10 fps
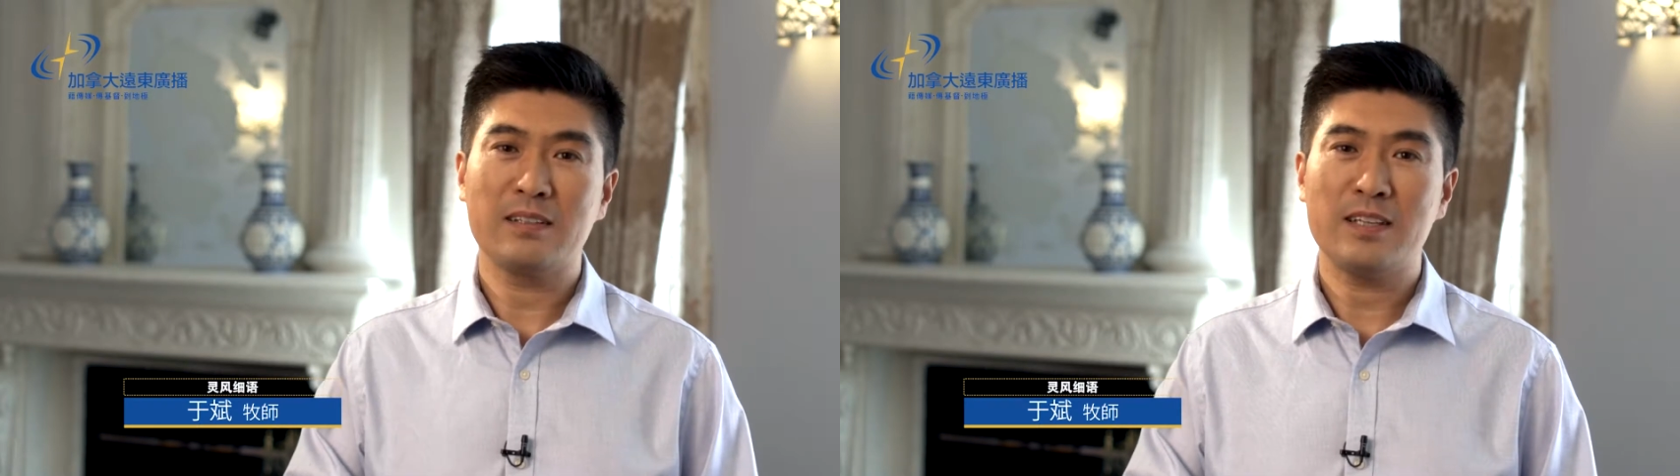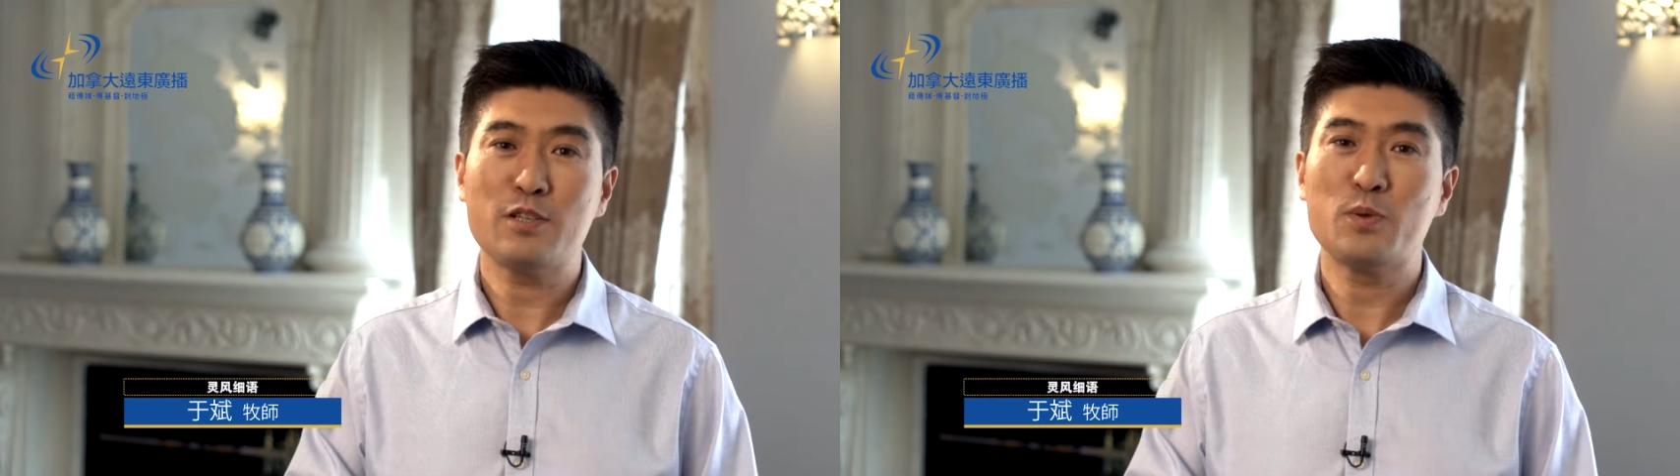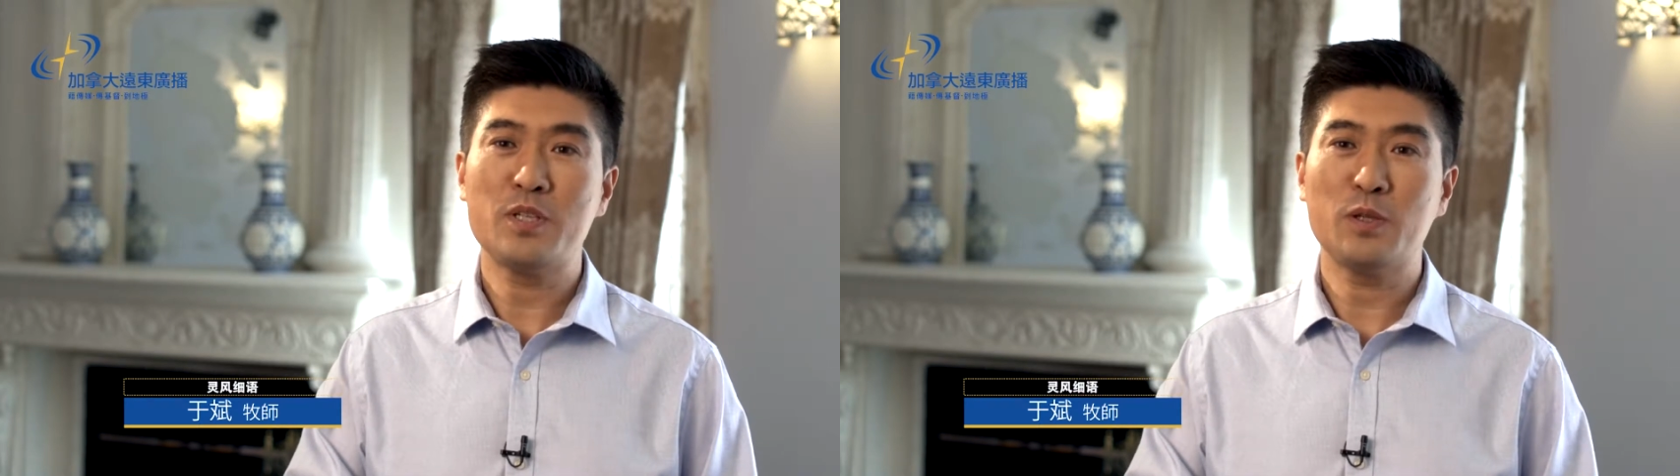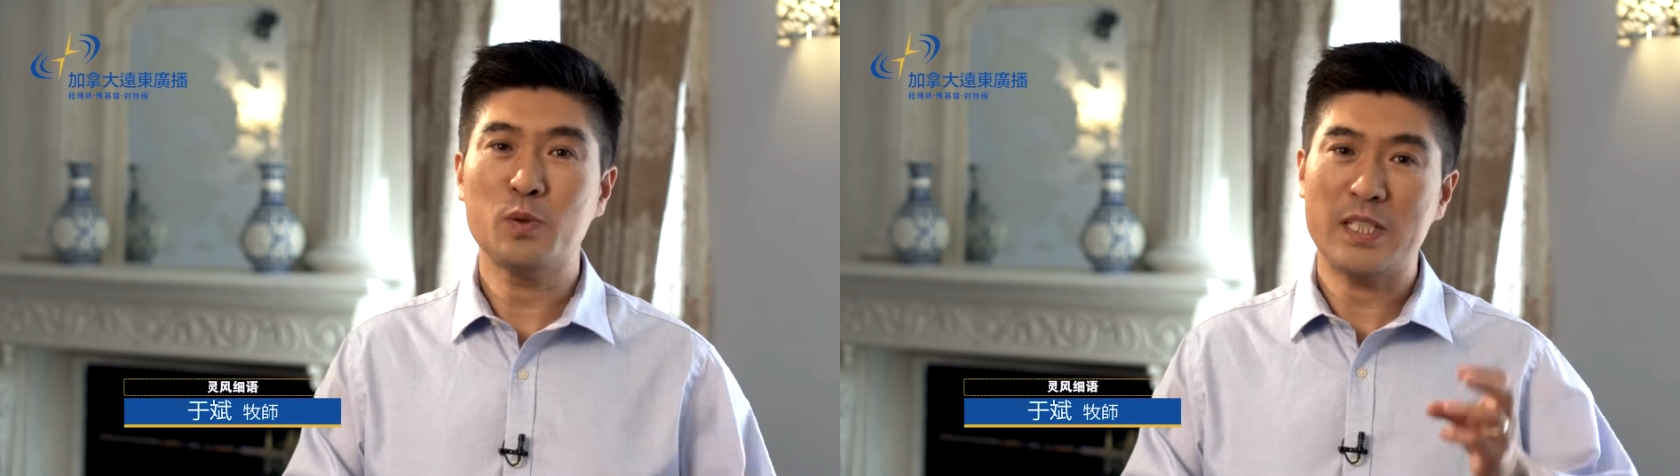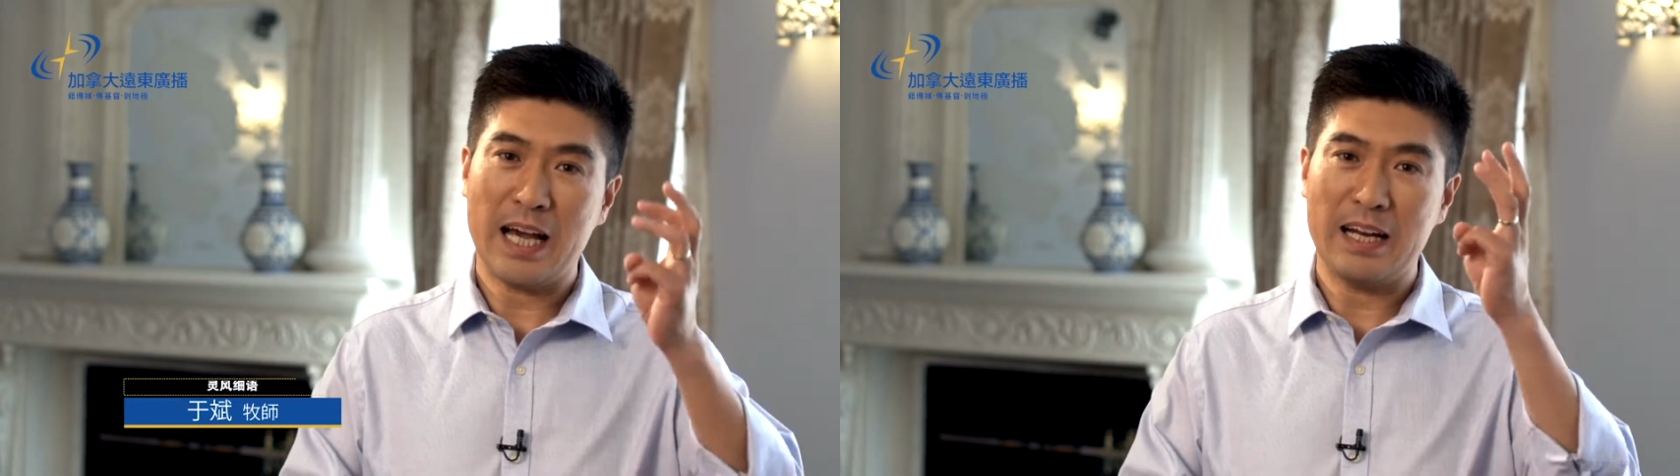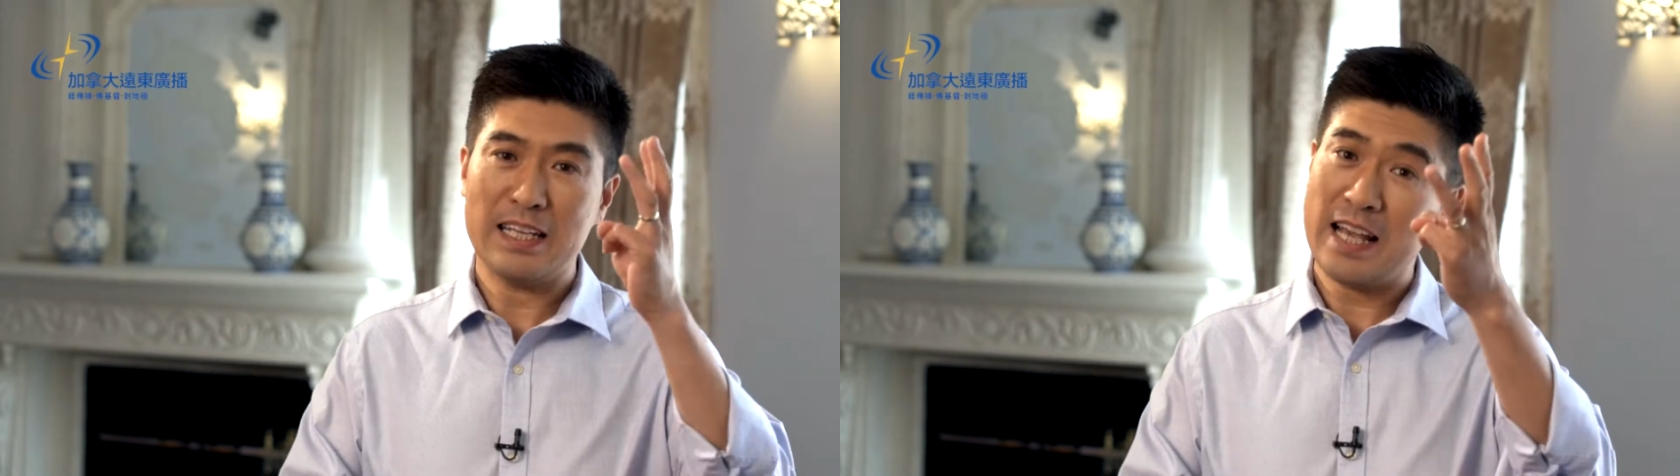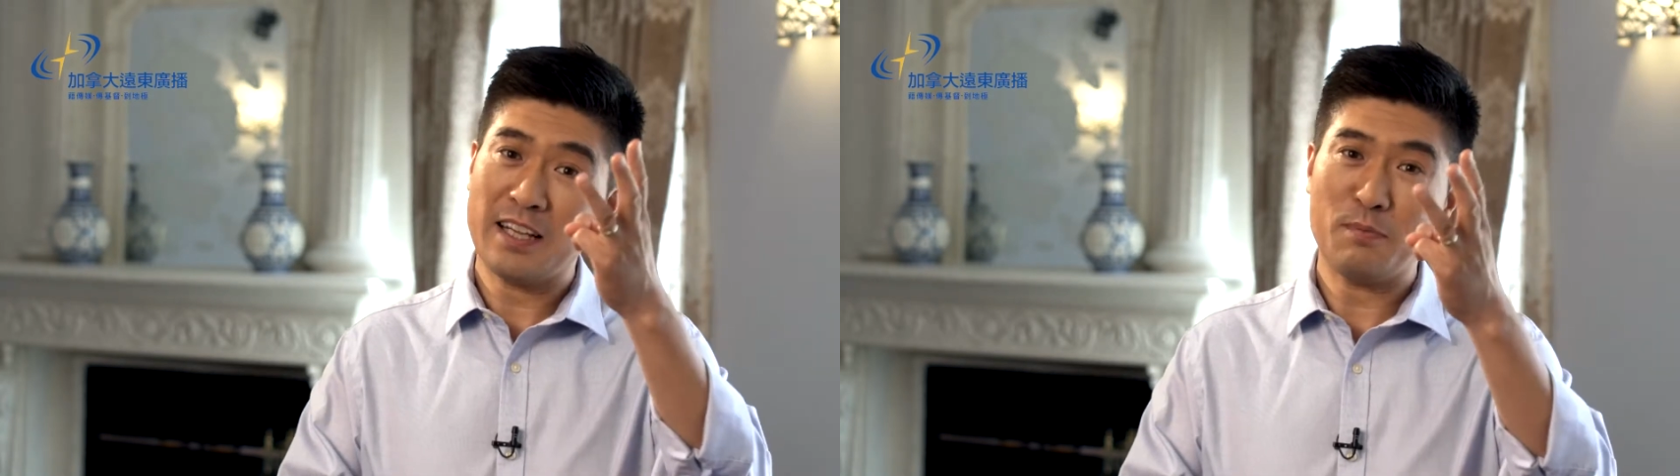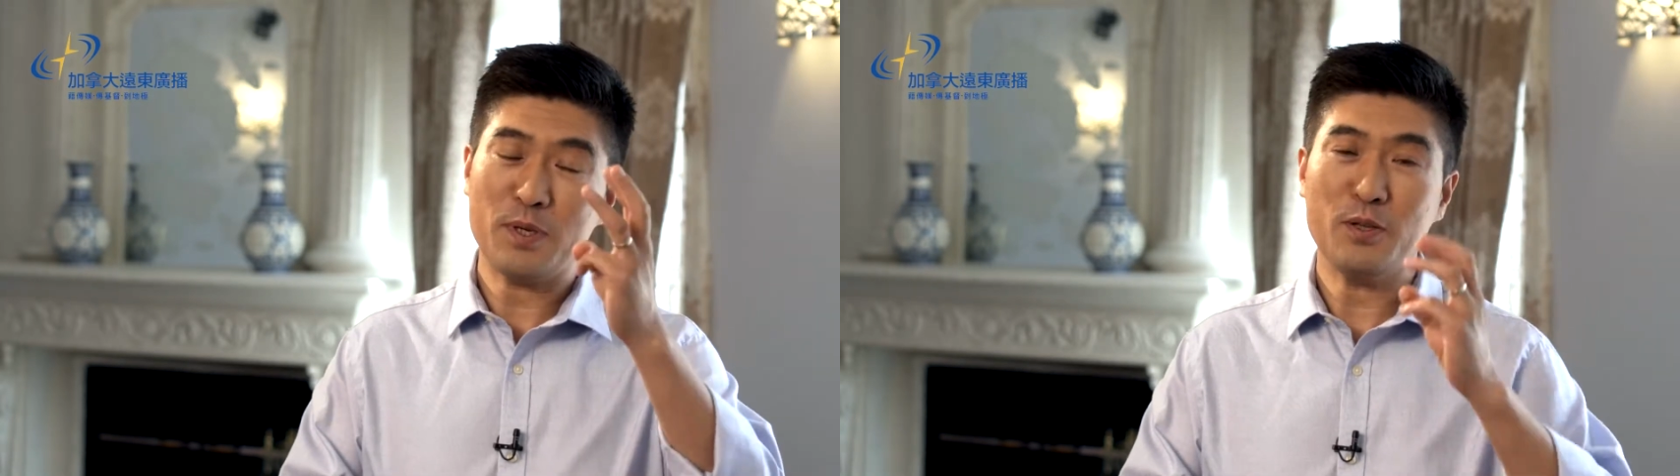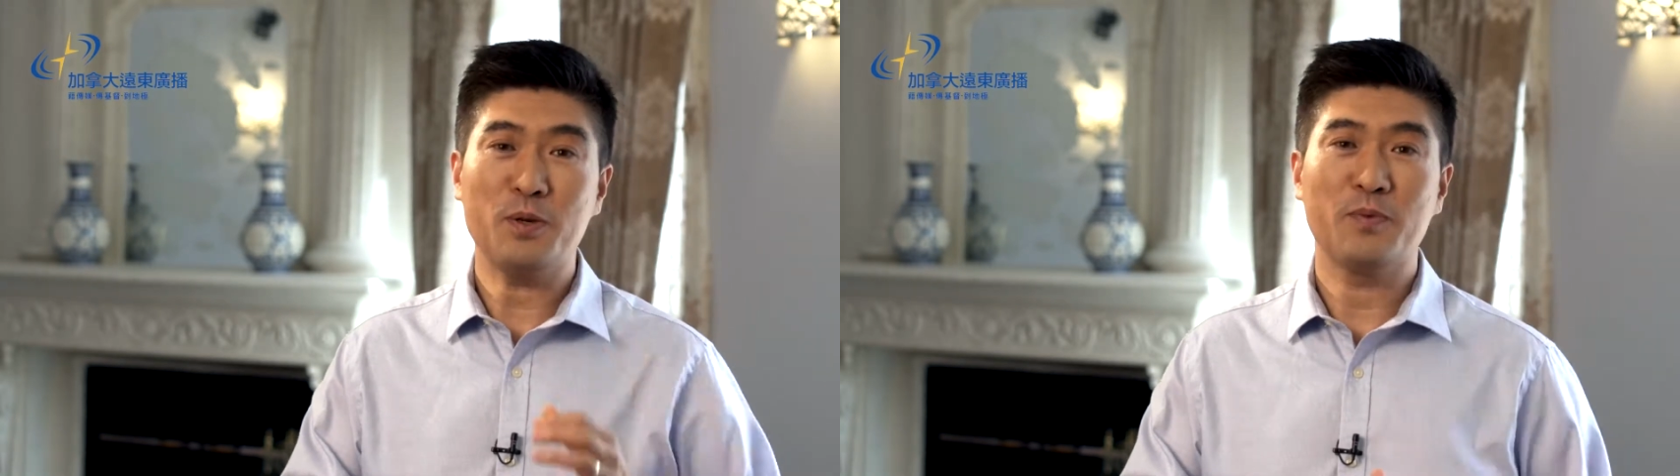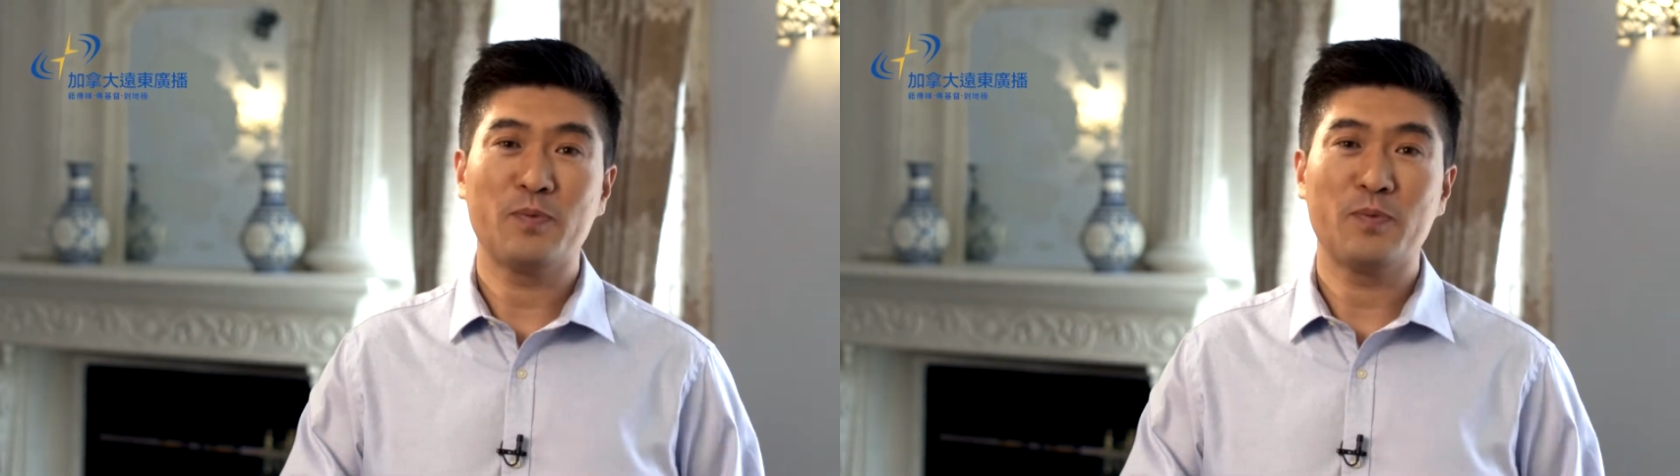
耶稣基督讲了三个比喻，